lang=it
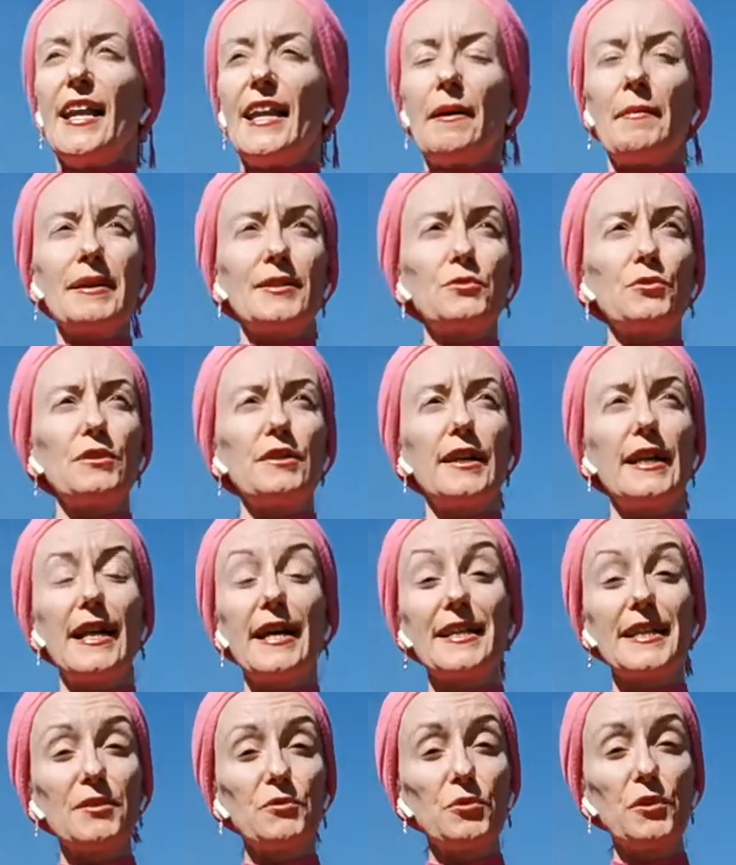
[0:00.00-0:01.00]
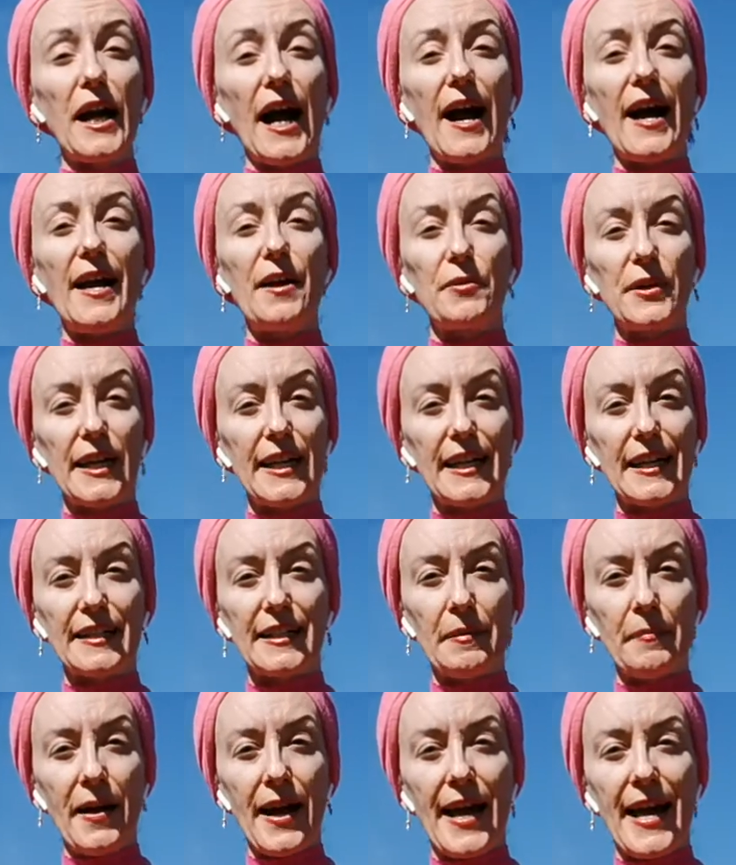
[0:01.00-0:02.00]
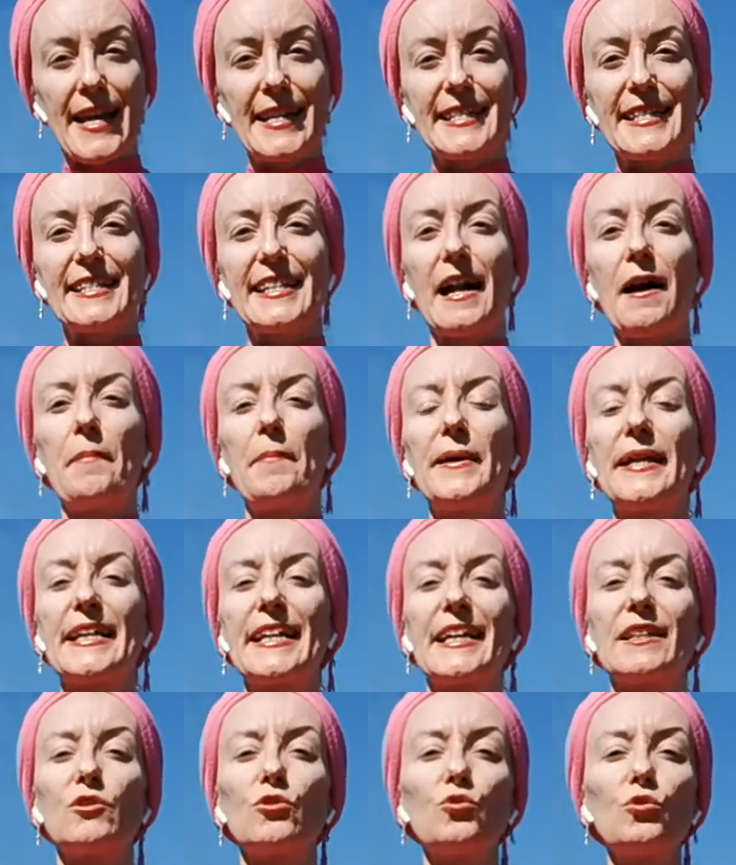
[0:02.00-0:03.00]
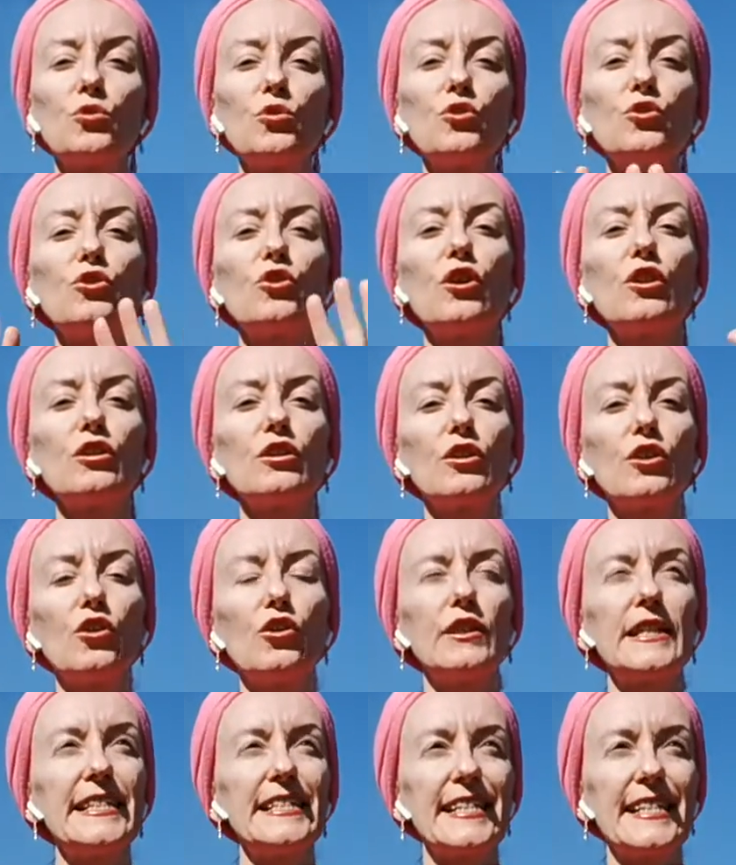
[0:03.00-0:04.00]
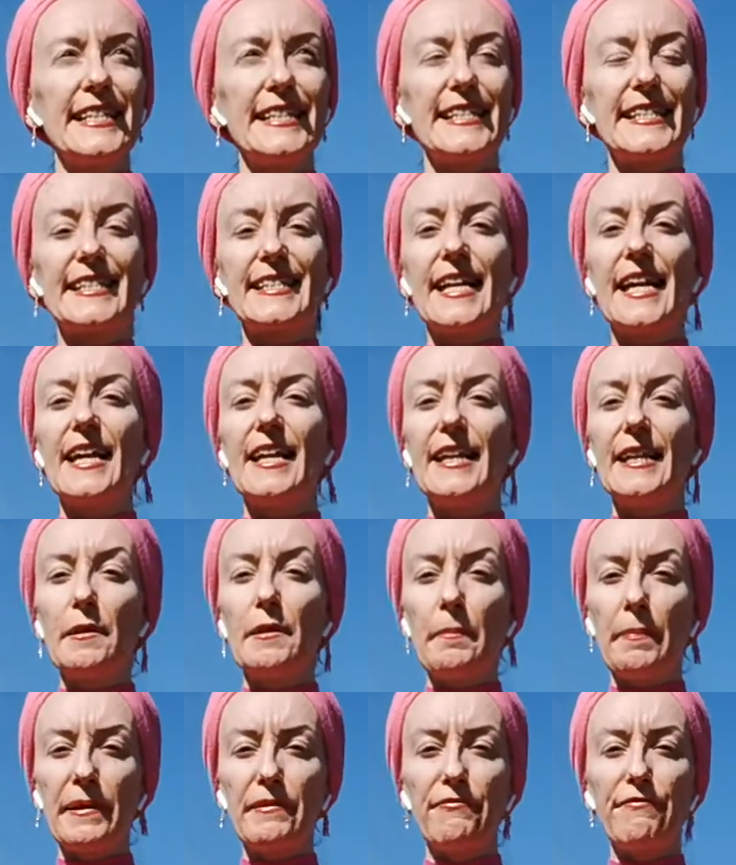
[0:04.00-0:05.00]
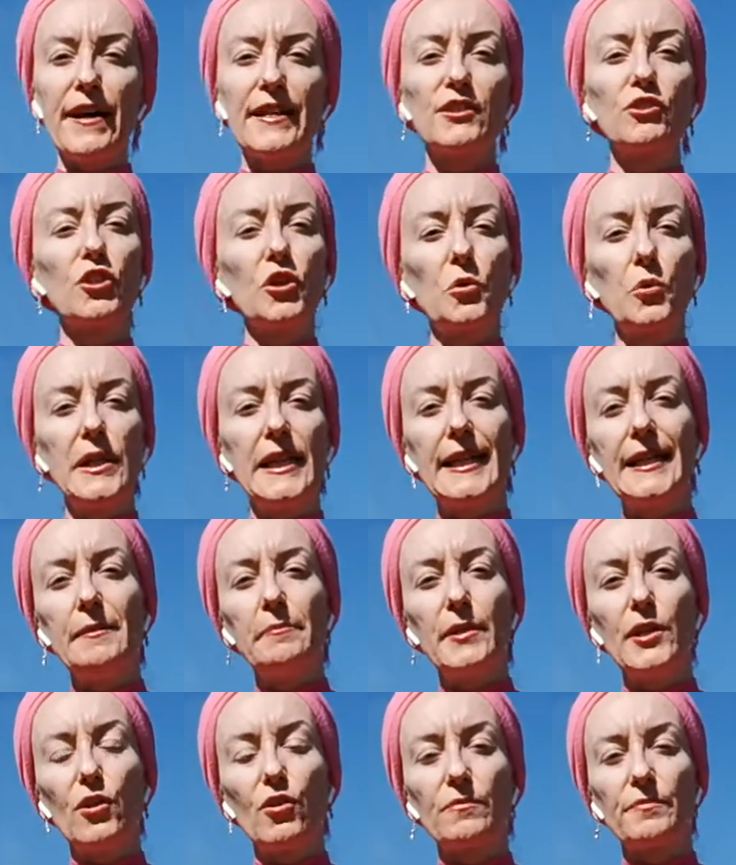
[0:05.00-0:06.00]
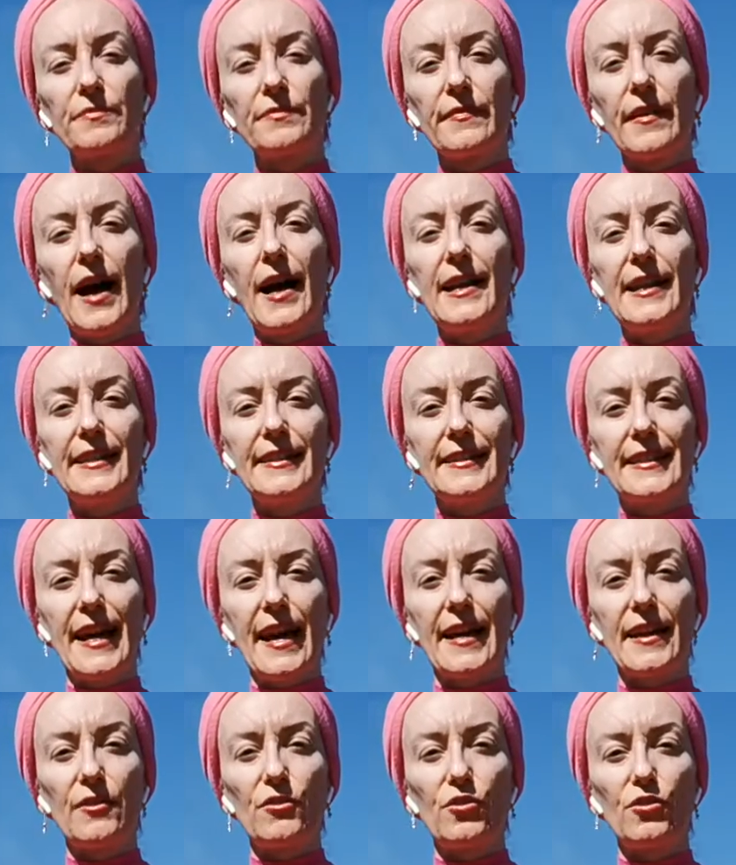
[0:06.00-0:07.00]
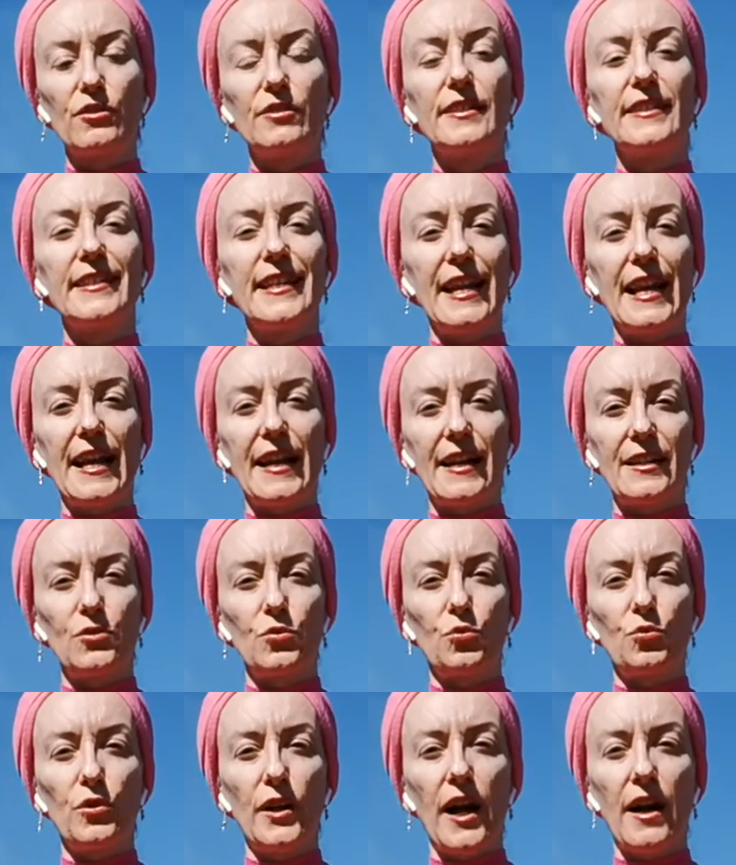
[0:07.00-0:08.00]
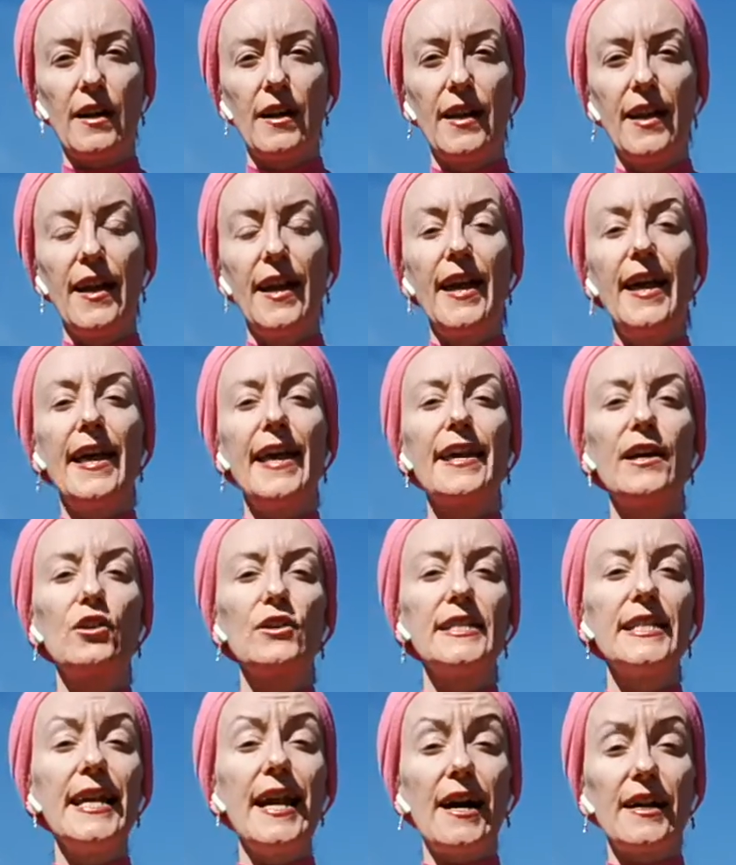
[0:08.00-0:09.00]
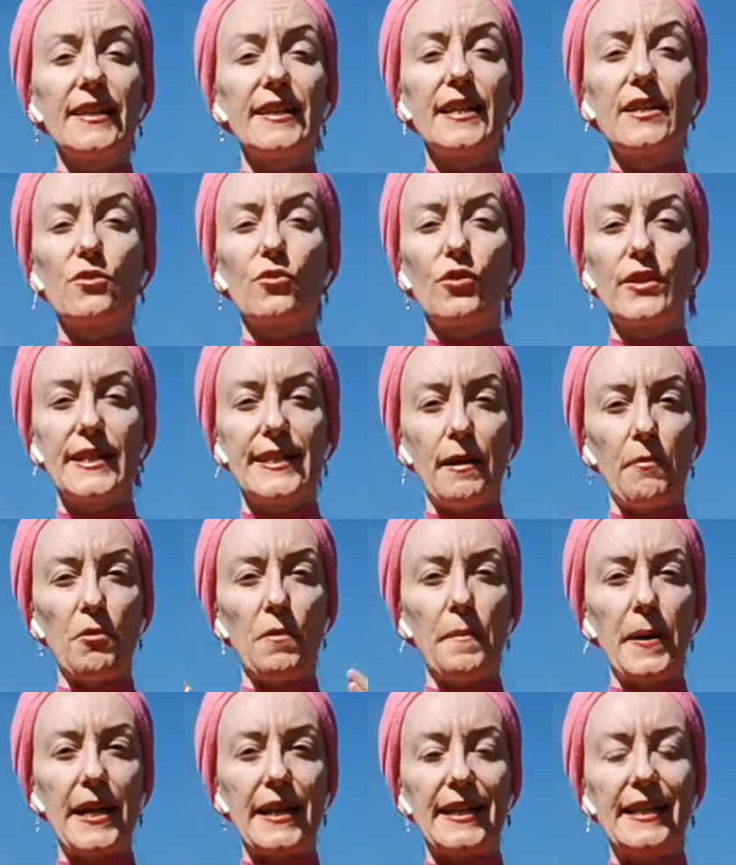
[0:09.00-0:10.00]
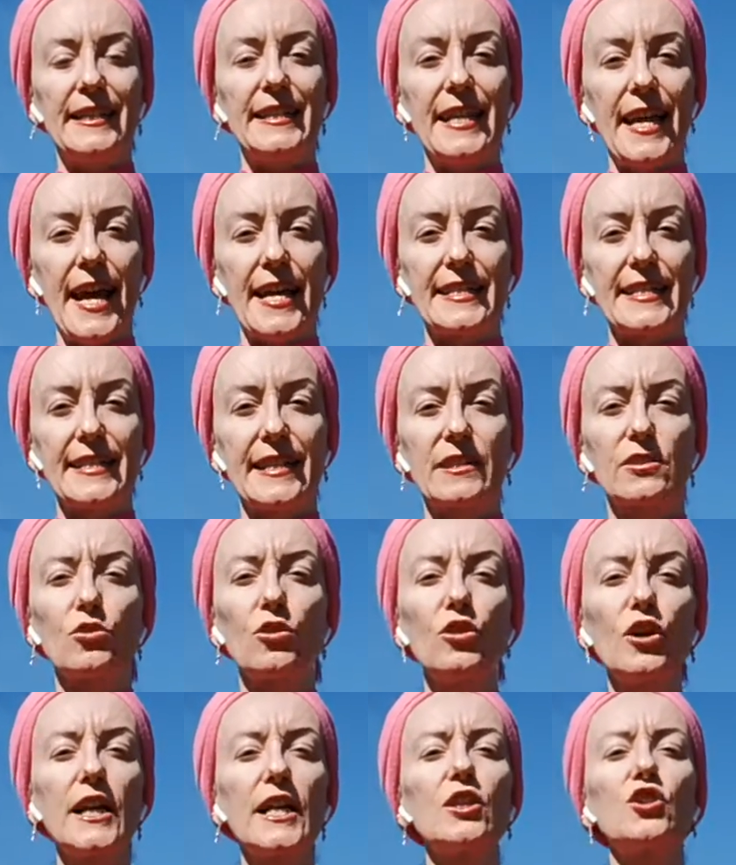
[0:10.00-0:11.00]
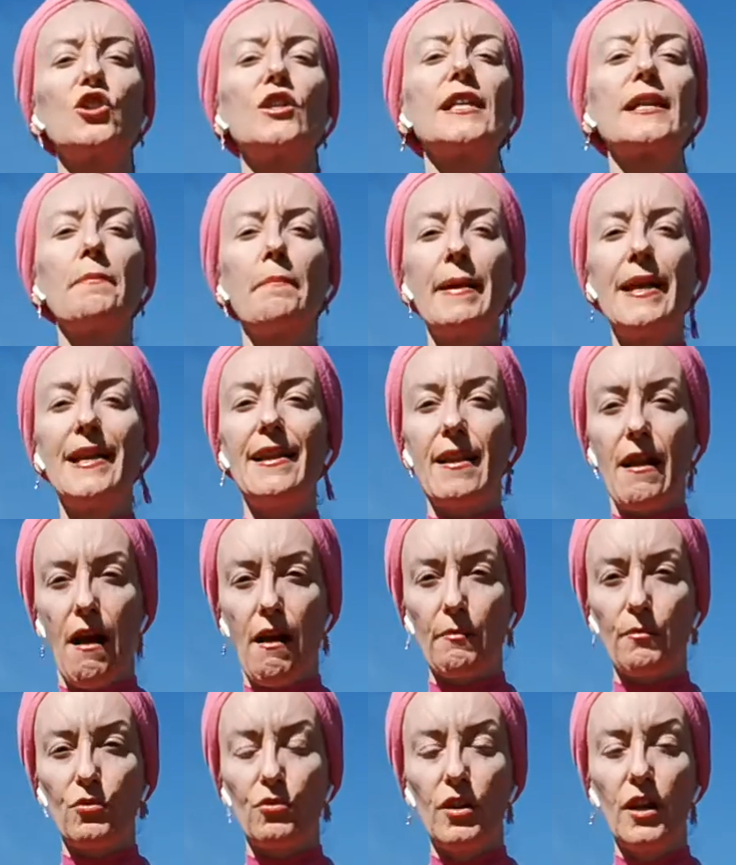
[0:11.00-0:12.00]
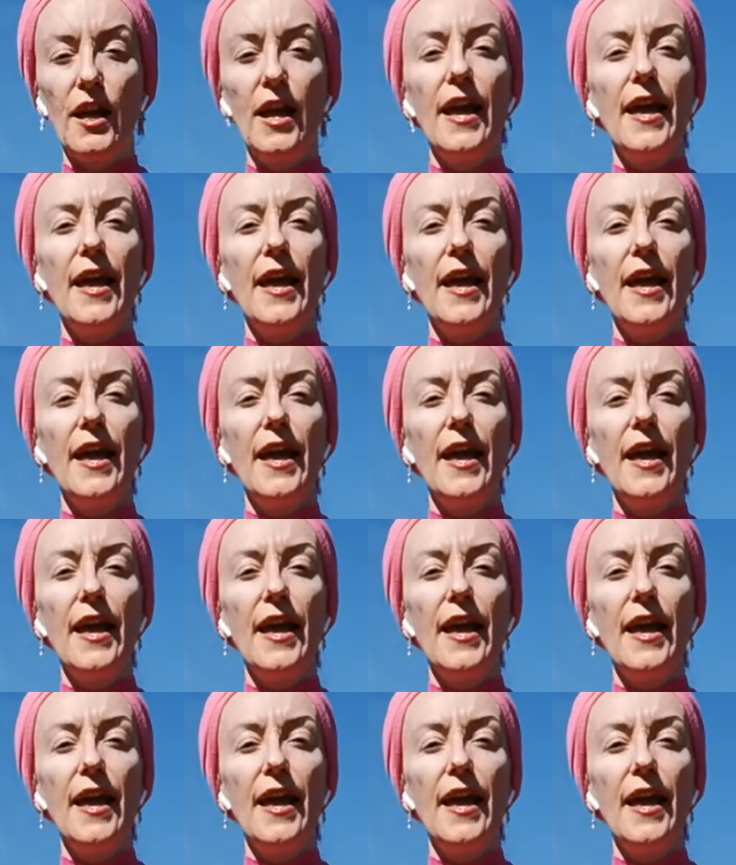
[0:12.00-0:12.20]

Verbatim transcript: La, matur- la natura è una grande maestra perché tutto coesiste in perfetto equilibrio all'interno della natura e così anche noi siamo parte di essa, solo che ci ribelliamo